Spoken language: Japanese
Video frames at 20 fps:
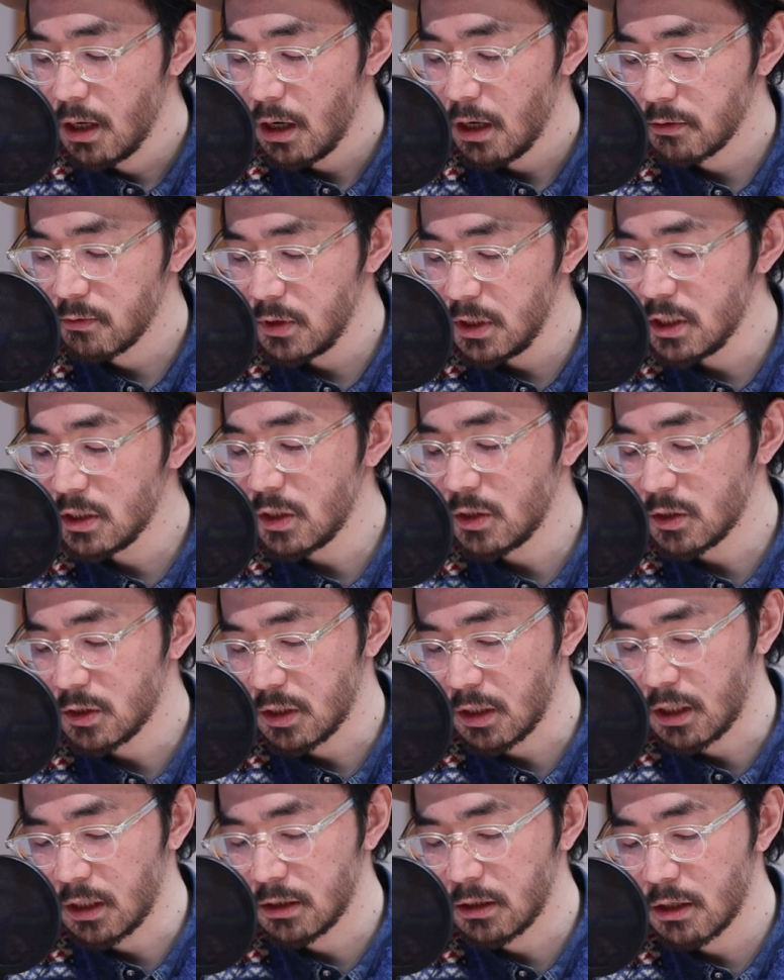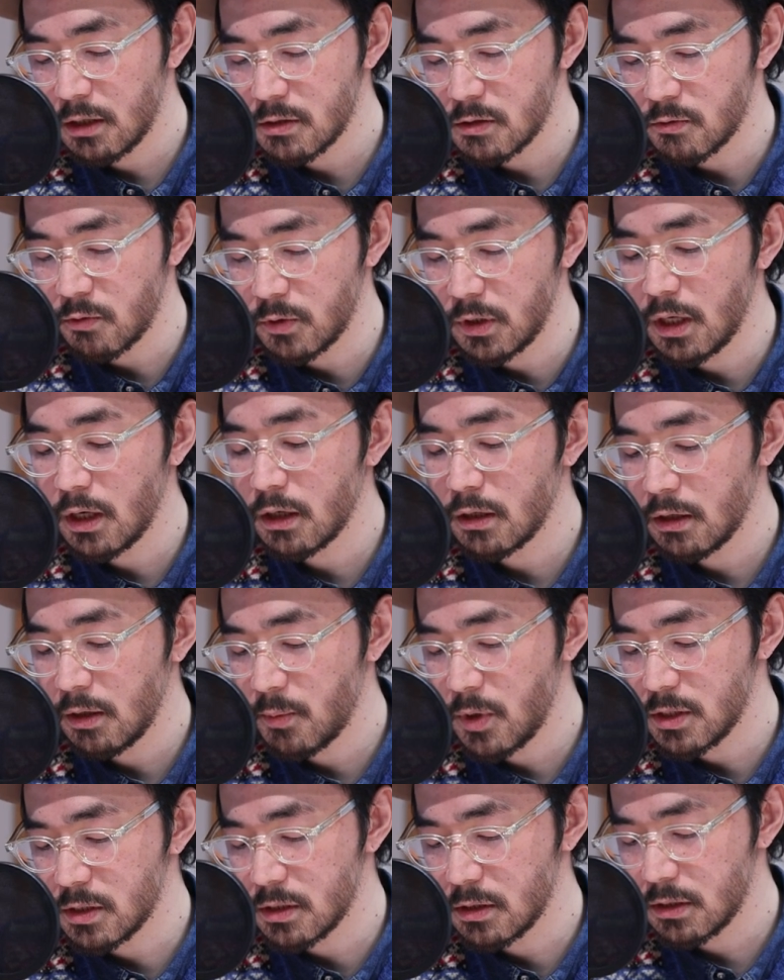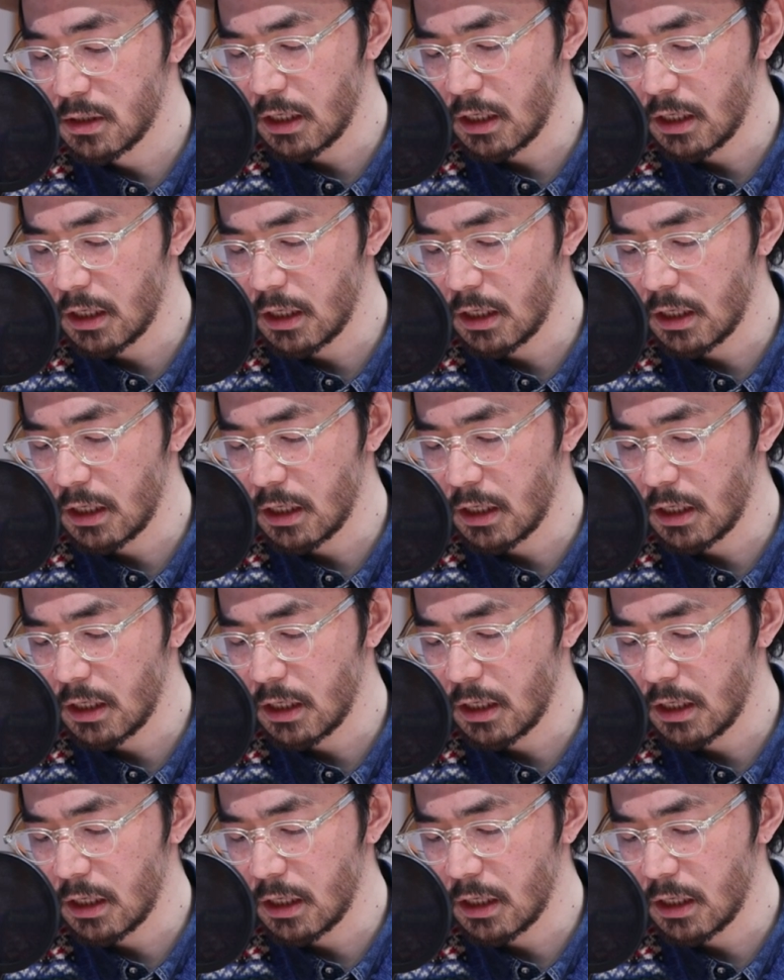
あの意識して必ず取り上げてます、